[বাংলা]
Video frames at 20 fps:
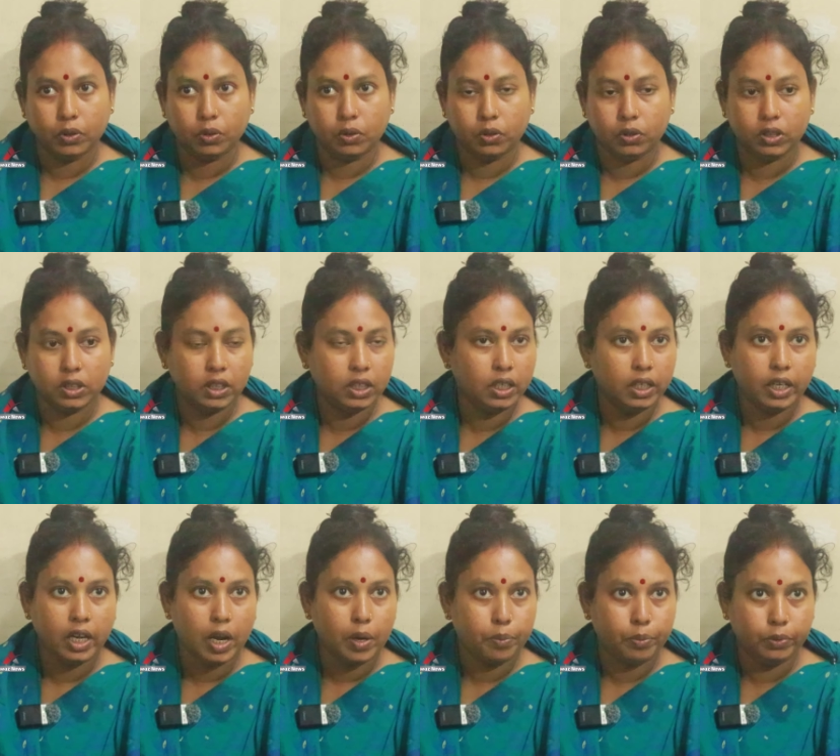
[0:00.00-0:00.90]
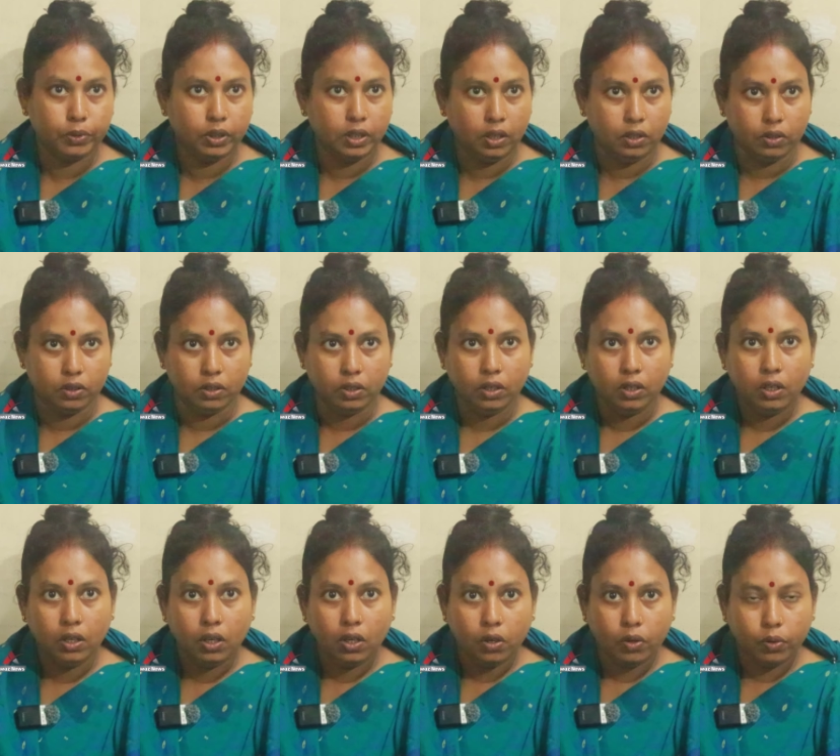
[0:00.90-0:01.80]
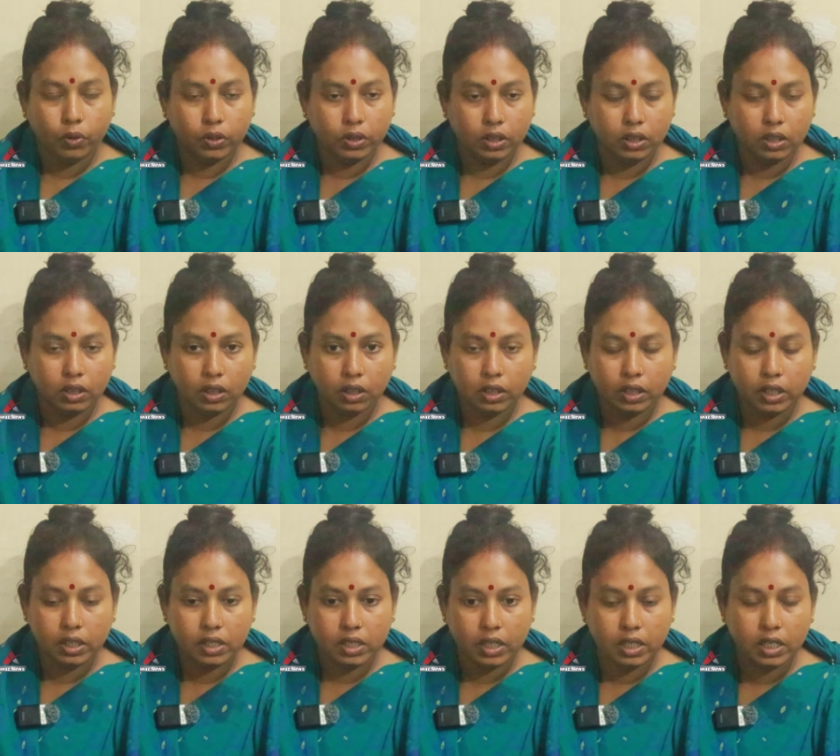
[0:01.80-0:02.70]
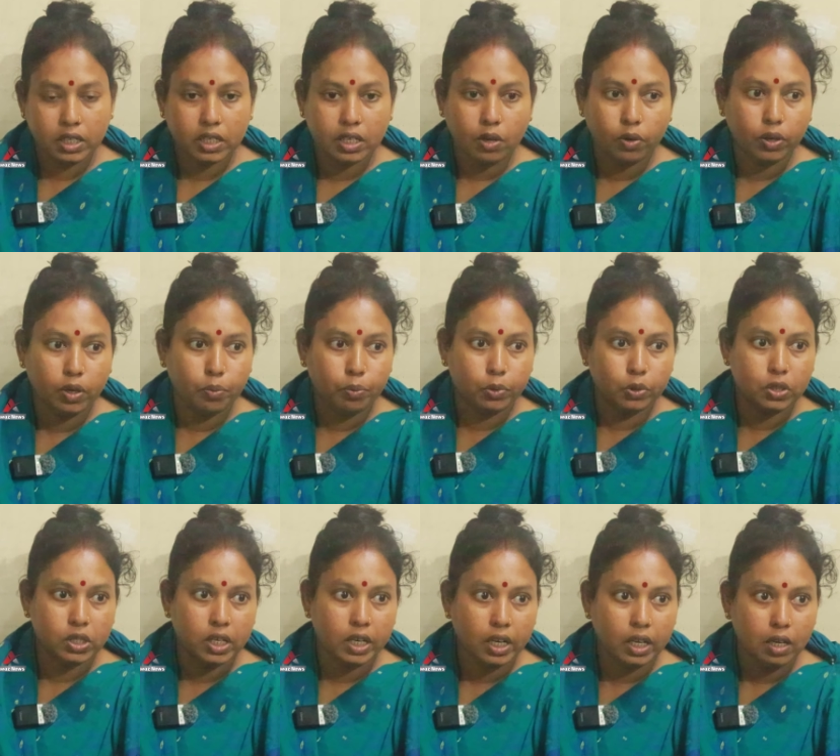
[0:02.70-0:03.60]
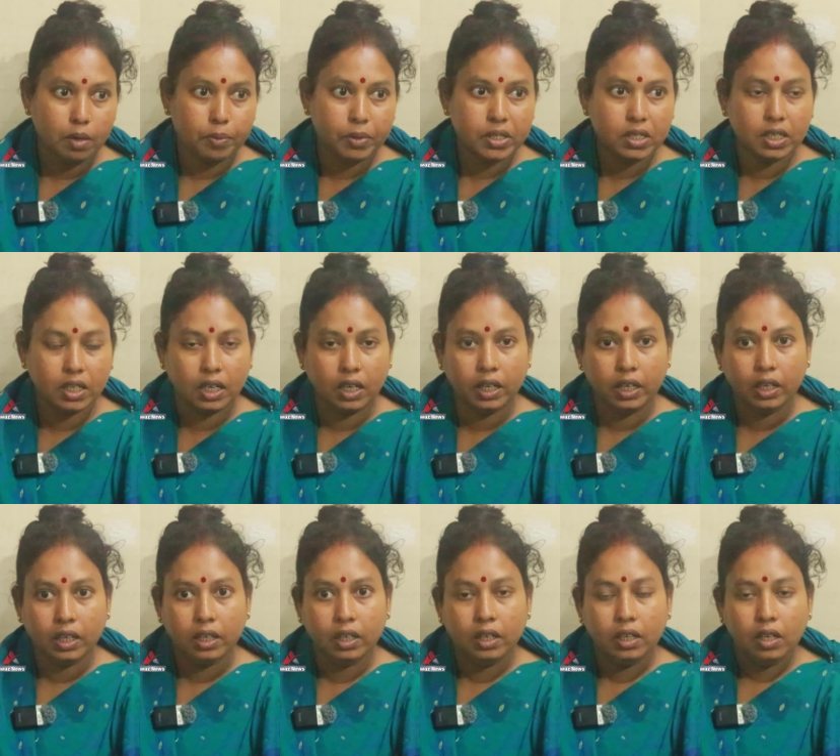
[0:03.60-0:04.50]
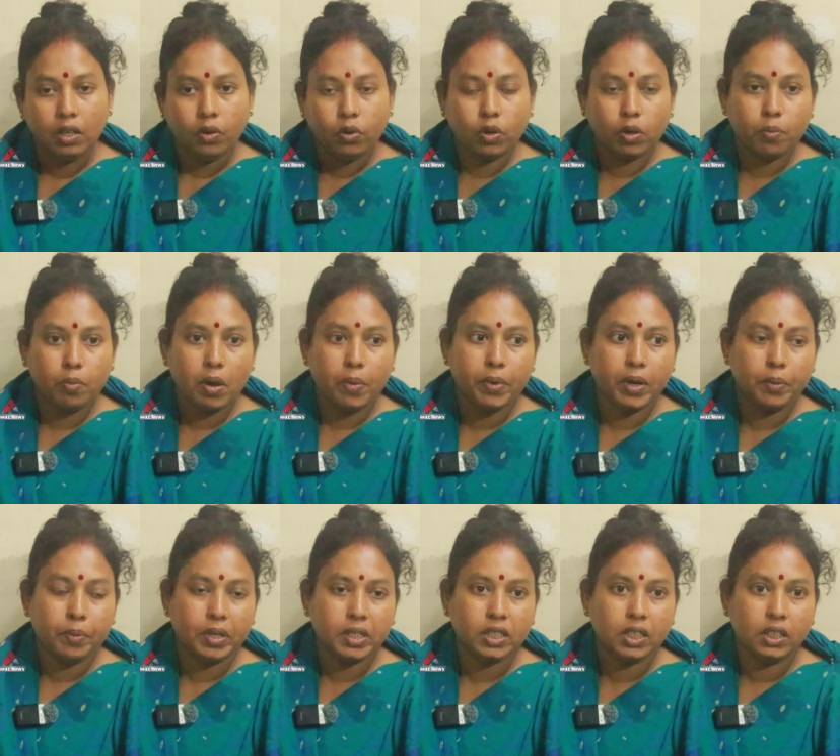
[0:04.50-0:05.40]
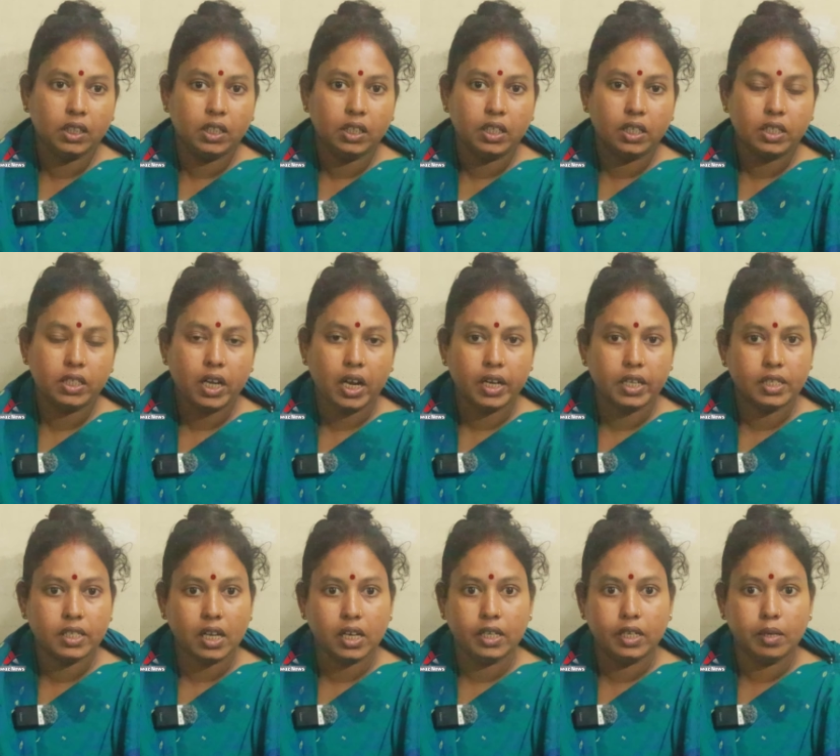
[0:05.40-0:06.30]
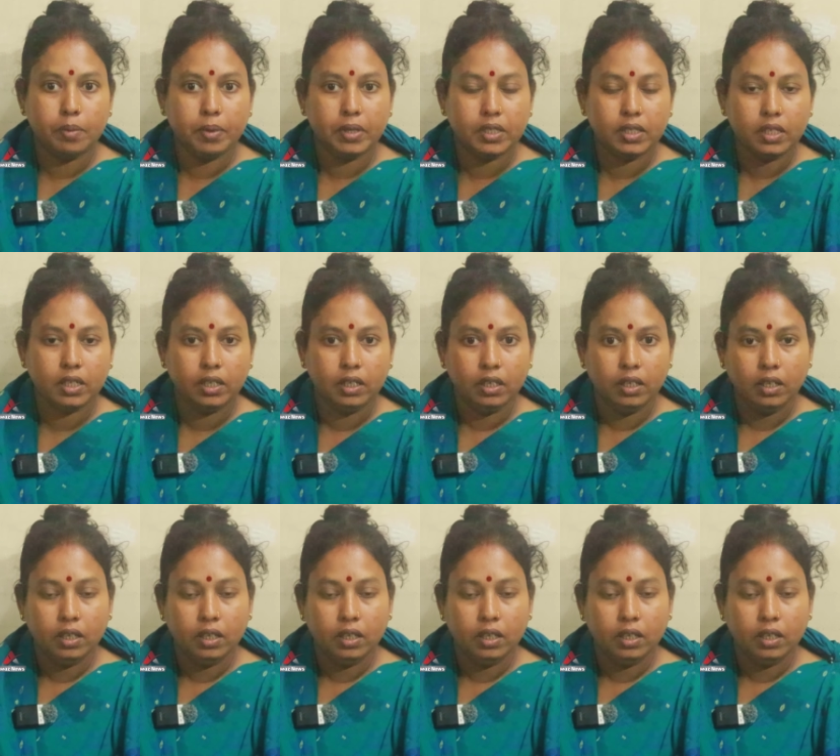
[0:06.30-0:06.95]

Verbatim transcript: বন্ধ যেদিন কার্পো দিল ওই দিন কী জিনিসটা ওটা বোঝে না আমার ছেলে ওর মামার বাসা থেকে সাড়ে চারটে বাজে